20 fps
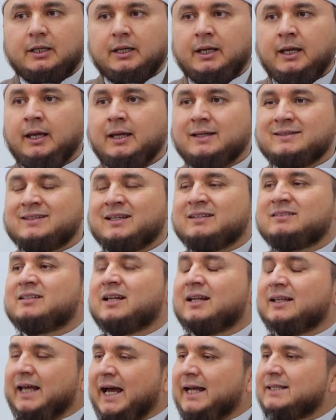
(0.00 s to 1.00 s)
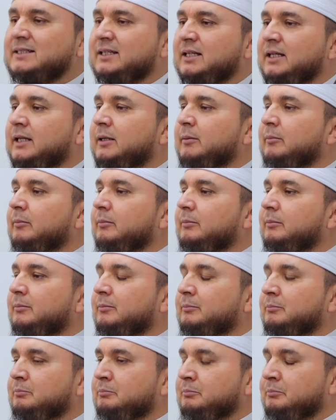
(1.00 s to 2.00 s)
и сострадательным,
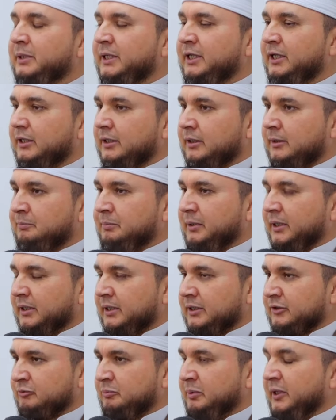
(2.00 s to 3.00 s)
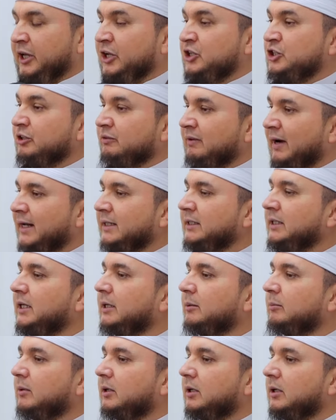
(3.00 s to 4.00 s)
э, э, с
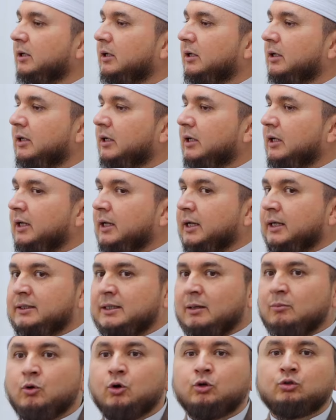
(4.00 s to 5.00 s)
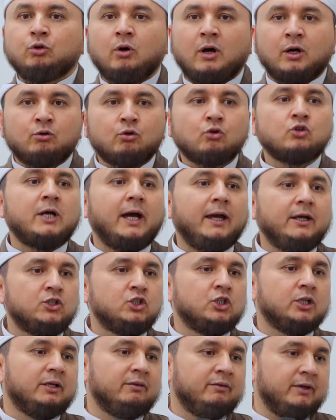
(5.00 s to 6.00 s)
переживанием к тому, кто окружает
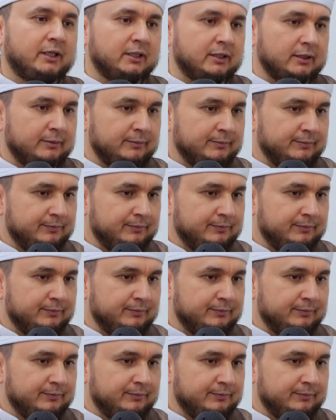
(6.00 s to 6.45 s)
человека.